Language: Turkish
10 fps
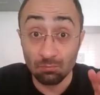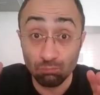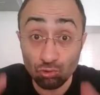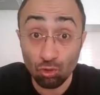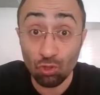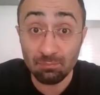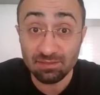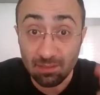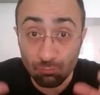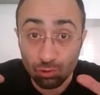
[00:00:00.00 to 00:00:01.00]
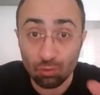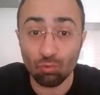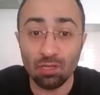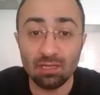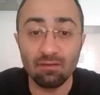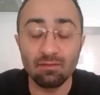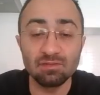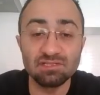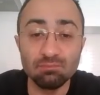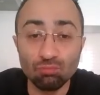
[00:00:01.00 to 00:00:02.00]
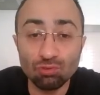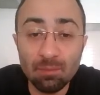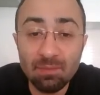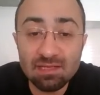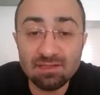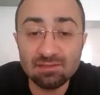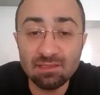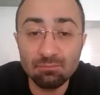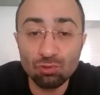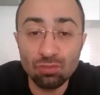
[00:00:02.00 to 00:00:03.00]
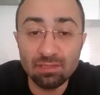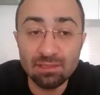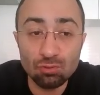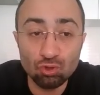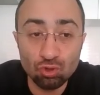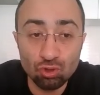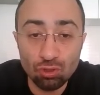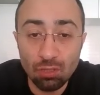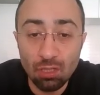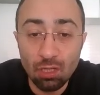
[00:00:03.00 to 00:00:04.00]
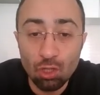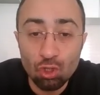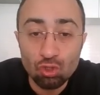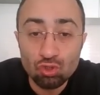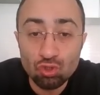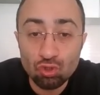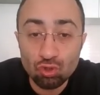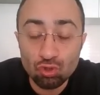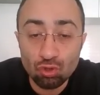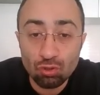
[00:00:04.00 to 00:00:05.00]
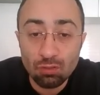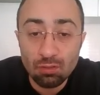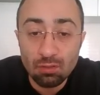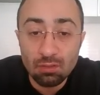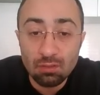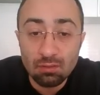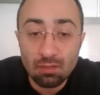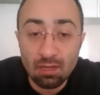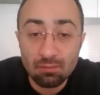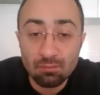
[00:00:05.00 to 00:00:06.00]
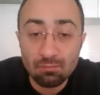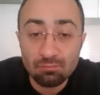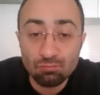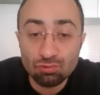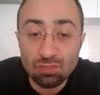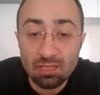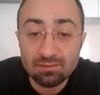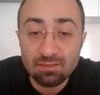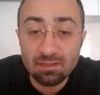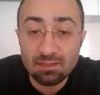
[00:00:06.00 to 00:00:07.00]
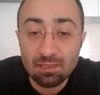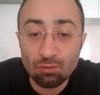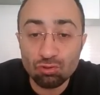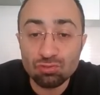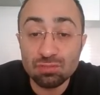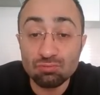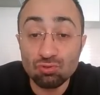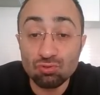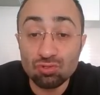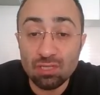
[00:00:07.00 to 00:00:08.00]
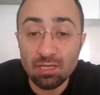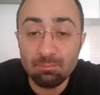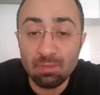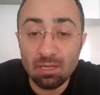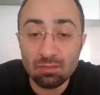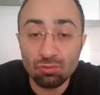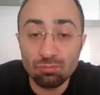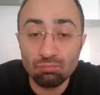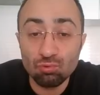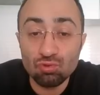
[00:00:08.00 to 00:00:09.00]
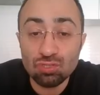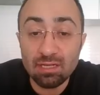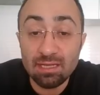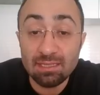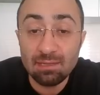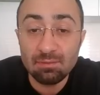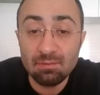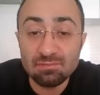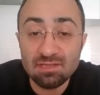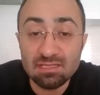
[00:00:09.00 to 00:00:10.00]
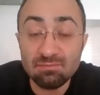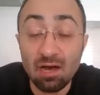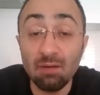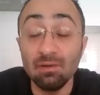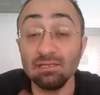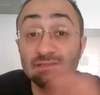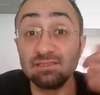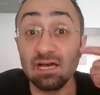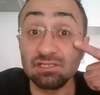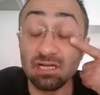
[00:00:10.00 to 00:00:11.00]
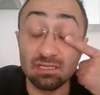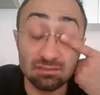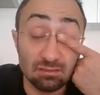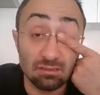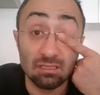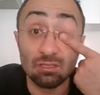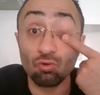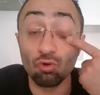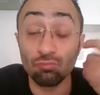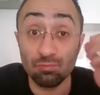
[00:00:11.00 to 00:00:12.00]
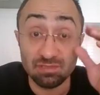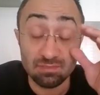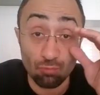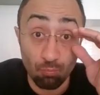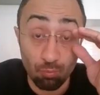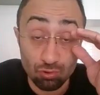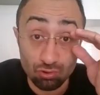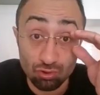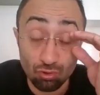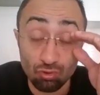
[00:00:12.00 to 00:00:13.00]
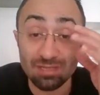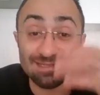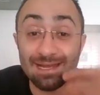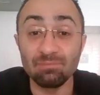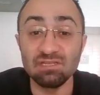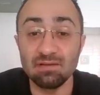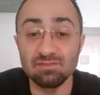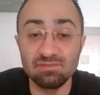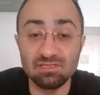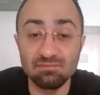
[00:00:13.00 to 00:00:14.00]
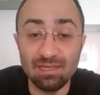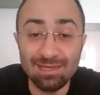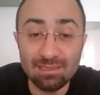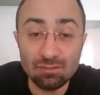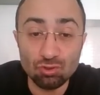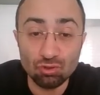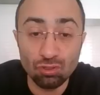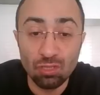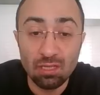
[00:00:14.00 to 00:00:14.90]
Bu da önemli. Tam olarak olayı kavramanız için. Burada beyaz kazanamıyor. Nedeni şu. Çünkü burada altın kareler gördüğünüz gibi şu 3 kare pardon. Bu 3 kareye girebilmemiz lazım ama siyah şahın konumu bizim o pozisyonu kazanamayacağımız biçimde. Nedeni şu.